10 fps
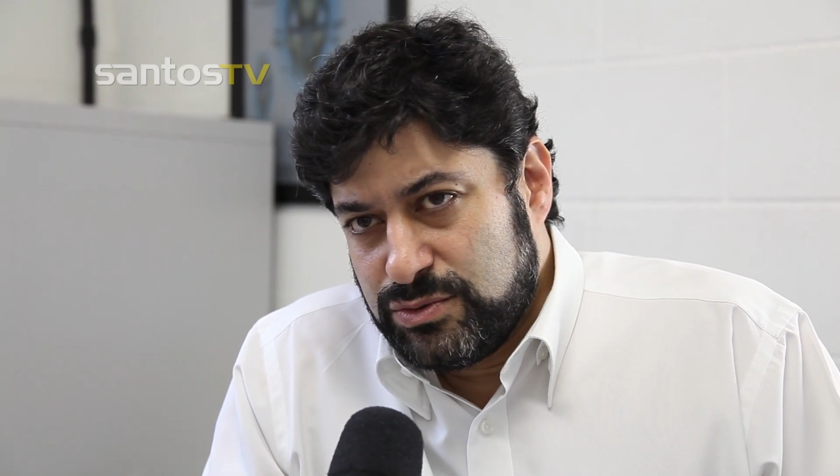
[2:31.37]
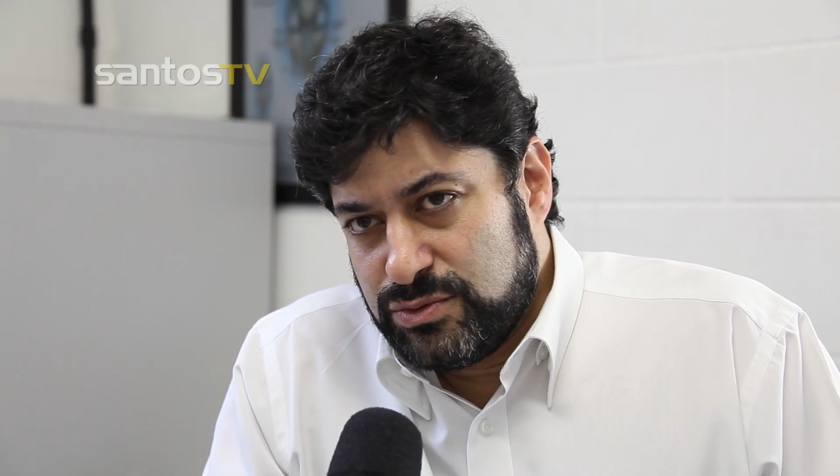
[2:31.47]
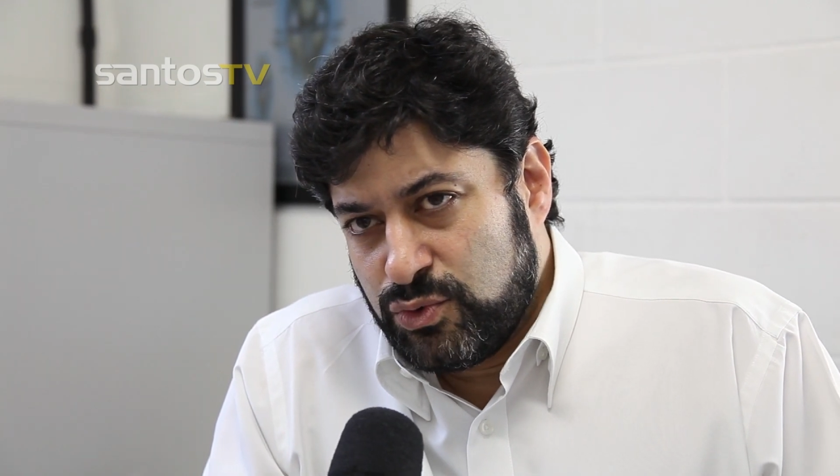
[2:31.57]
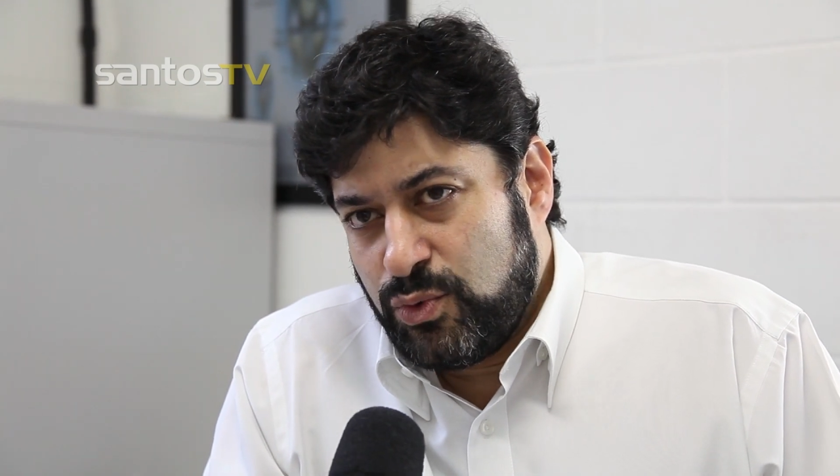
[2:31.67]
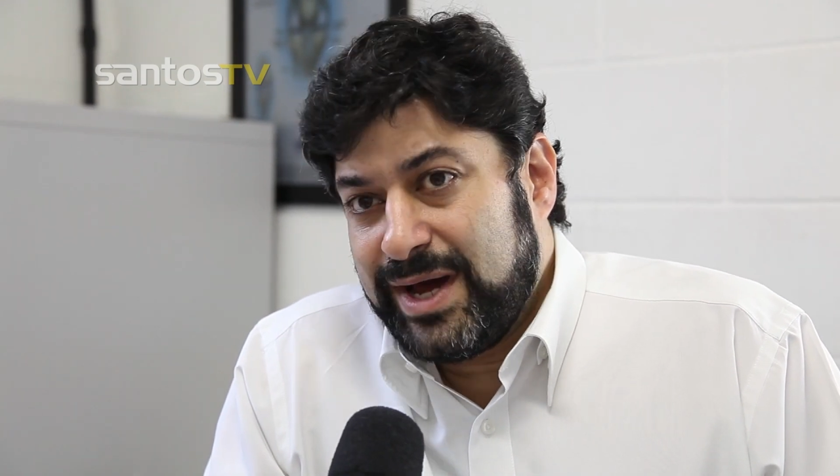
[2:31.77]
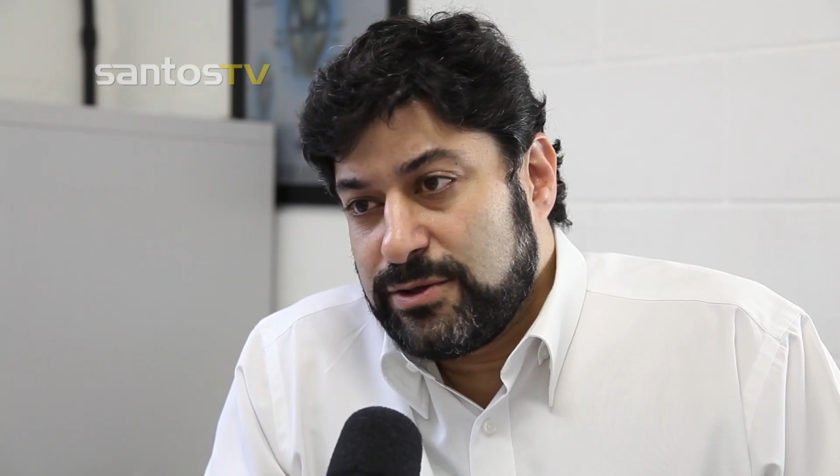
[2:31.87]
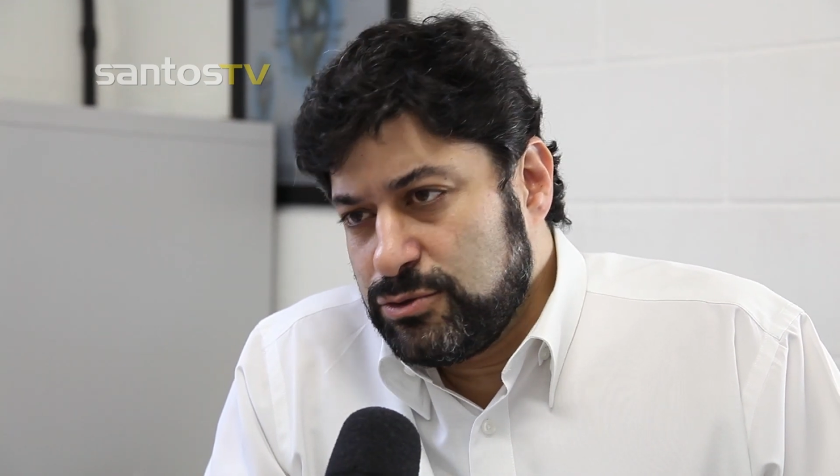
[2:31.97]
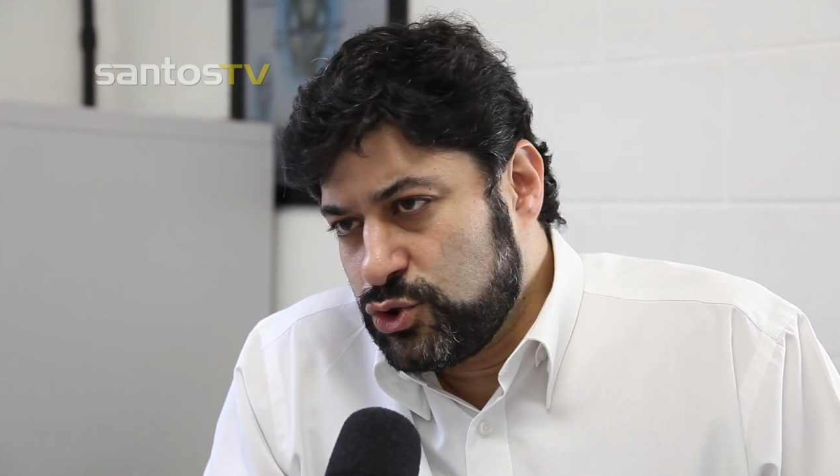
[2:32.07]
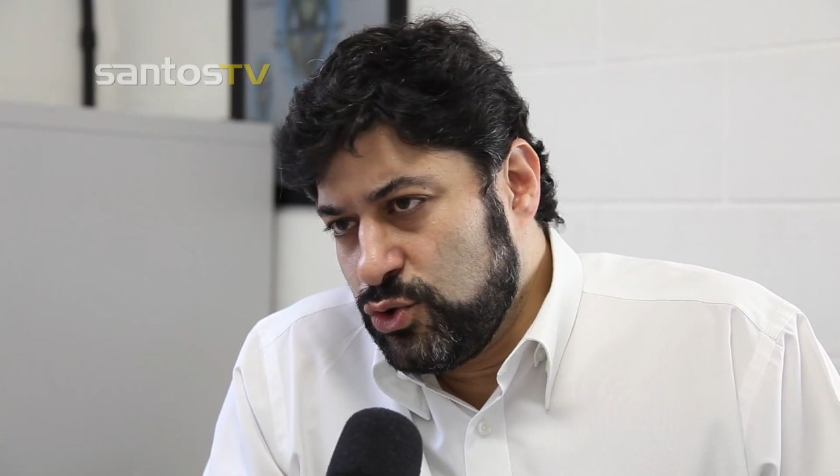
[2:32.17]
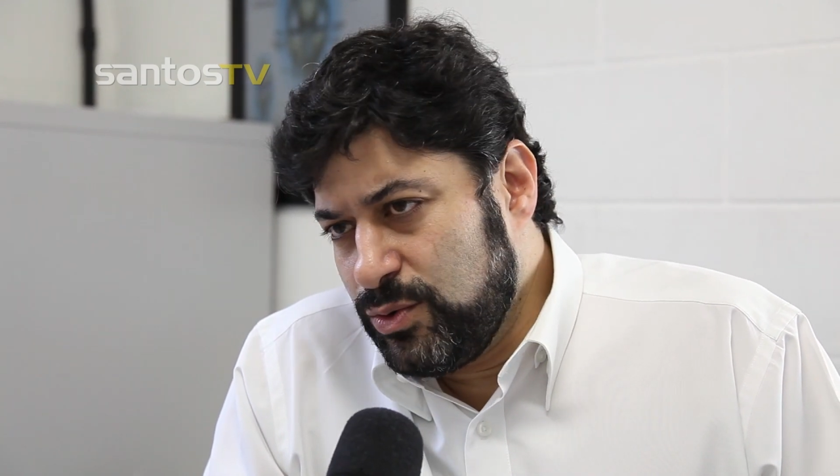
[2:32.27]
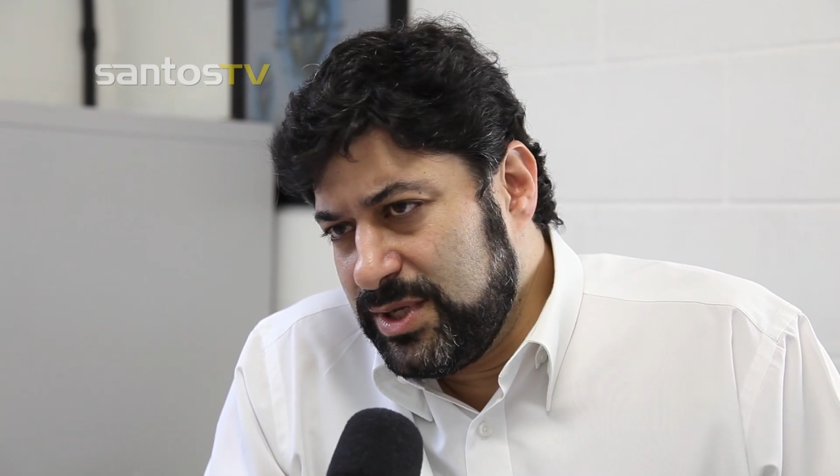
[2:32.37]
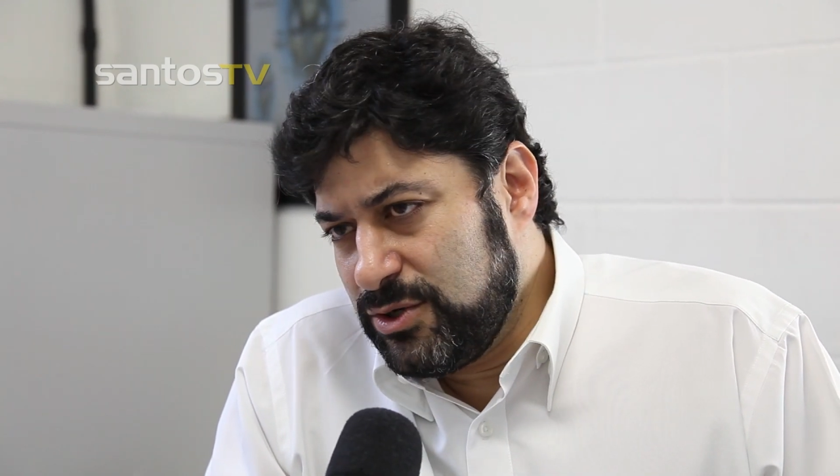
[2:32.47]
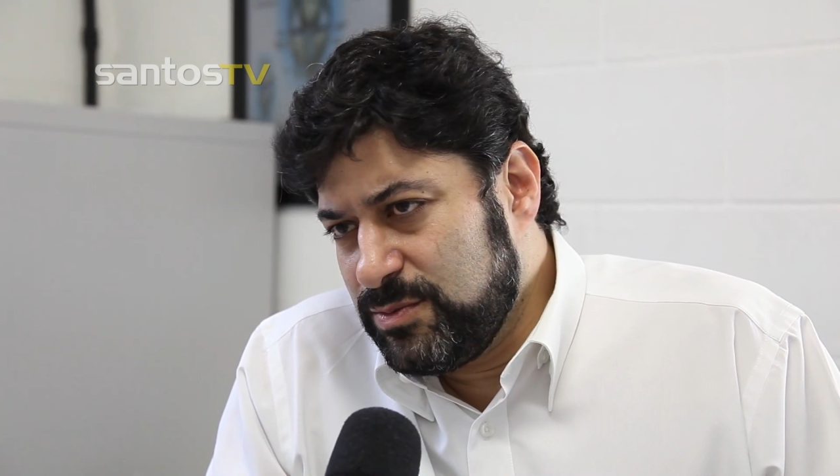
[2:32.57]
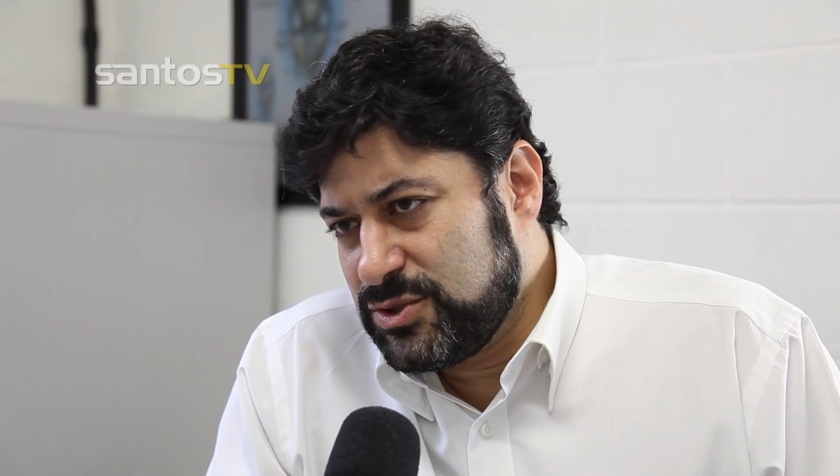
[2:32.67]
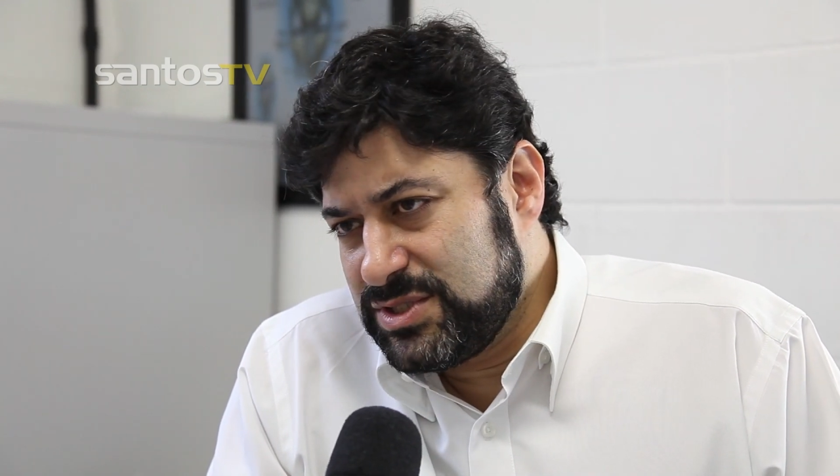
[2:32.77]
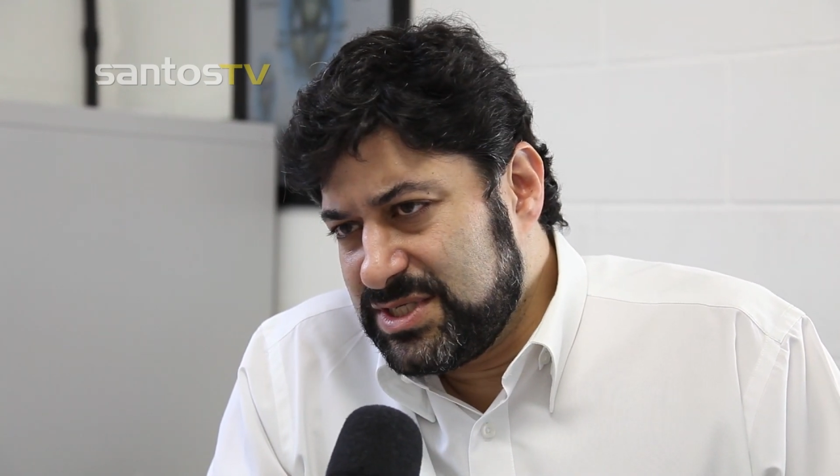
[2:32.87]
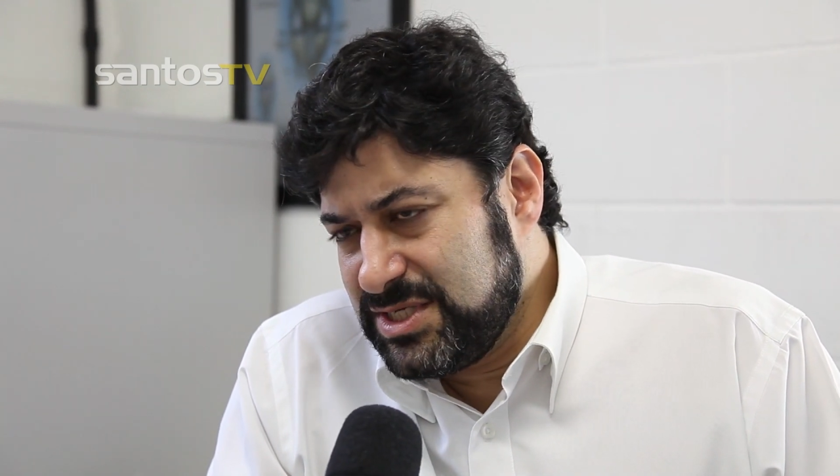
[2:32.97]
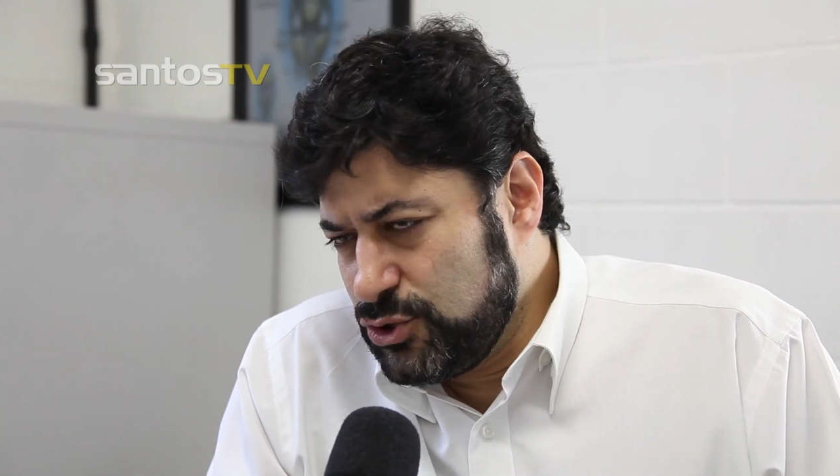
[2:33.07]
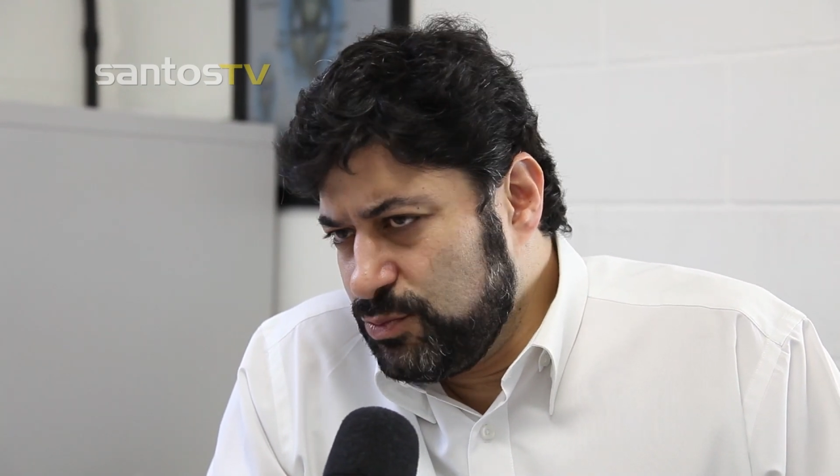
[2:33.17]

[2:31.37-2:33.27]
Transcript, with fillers: no quarto jogo ele começou a sentir